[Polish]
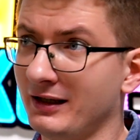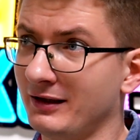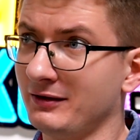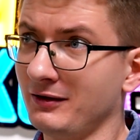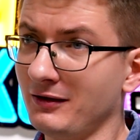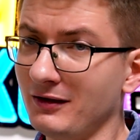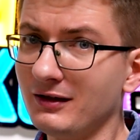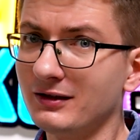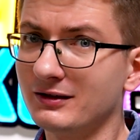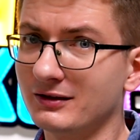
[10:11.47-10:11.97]

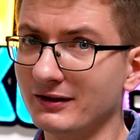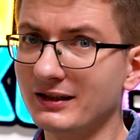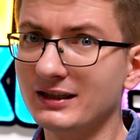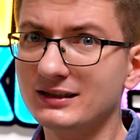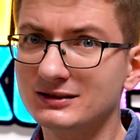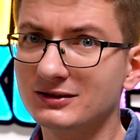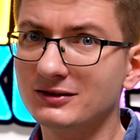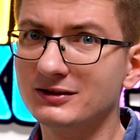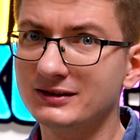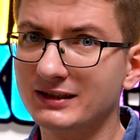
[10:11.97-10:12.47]
No, to
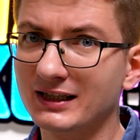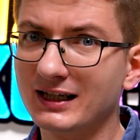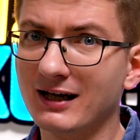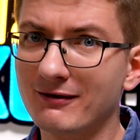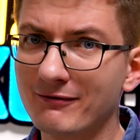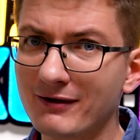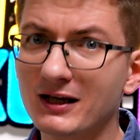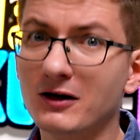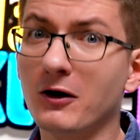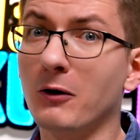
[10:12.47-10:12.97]
jest coś
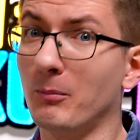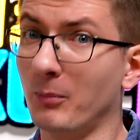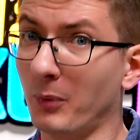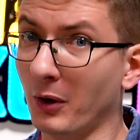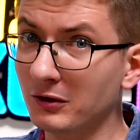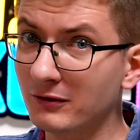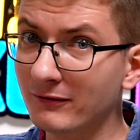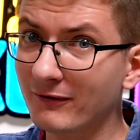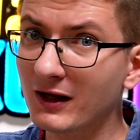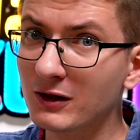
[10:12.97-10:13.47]
ciekawego,
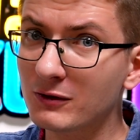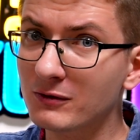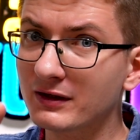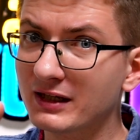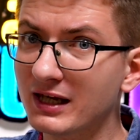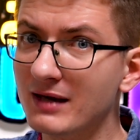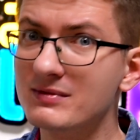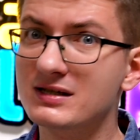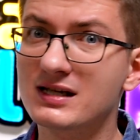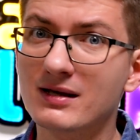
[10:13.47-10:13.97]
pod warunkiem,